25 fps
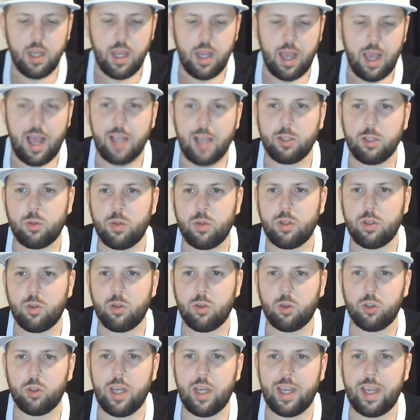Ensuite,
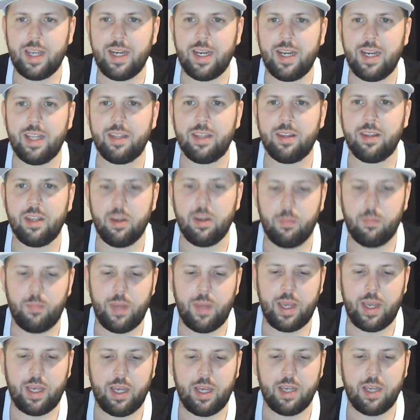on a Aileen
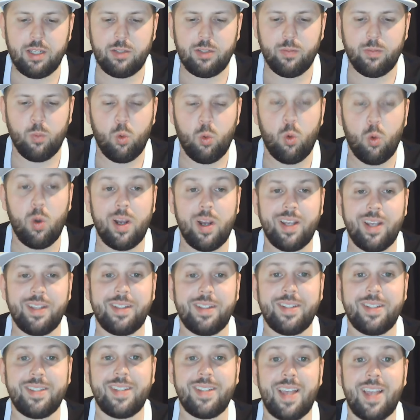Perez moins
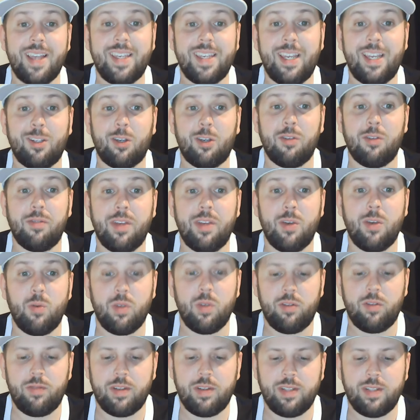
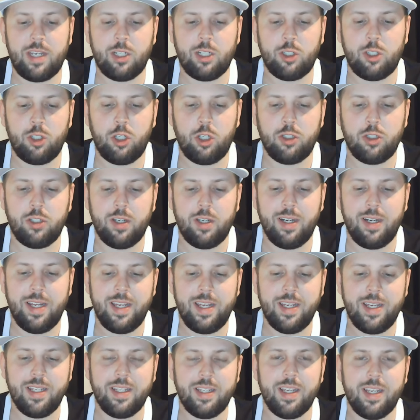188 face à
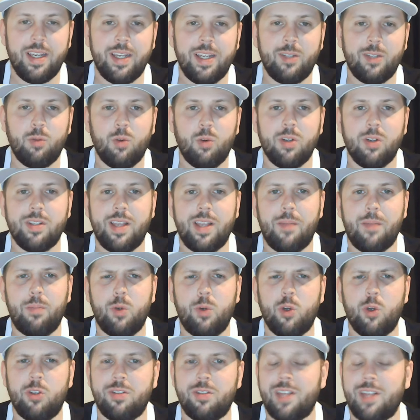Jocelyn Edwards à
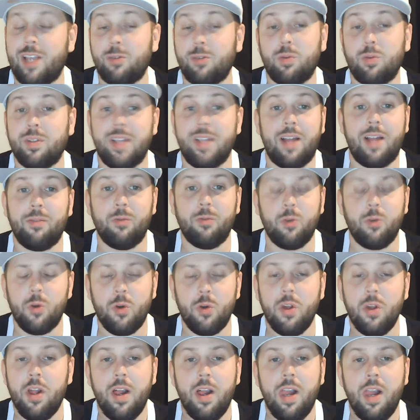plus 162. Euh,
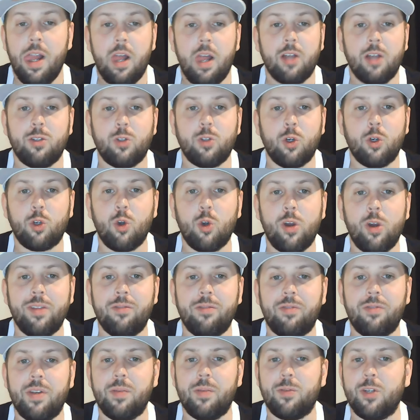c'est un coin
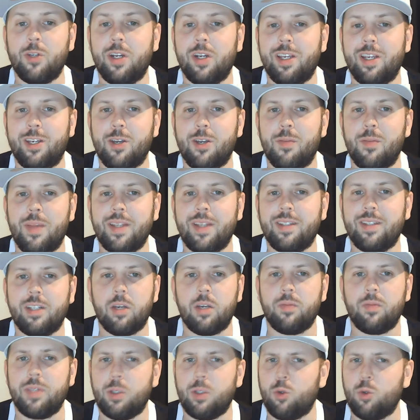flip, ça, les gars, mais c'est
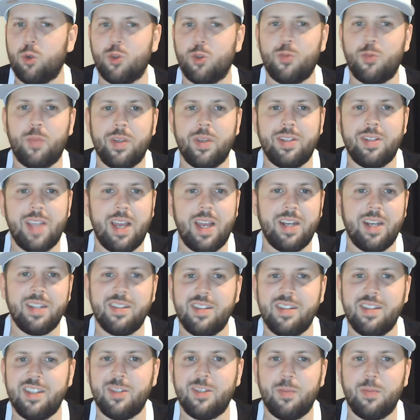comme ces deux
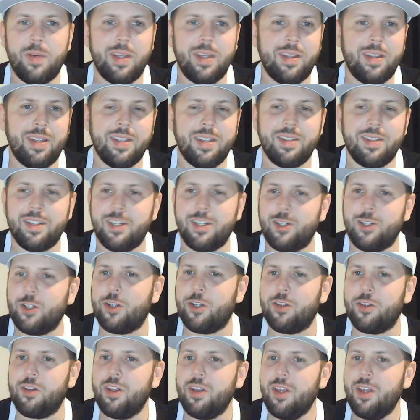spécialistes des split decisions.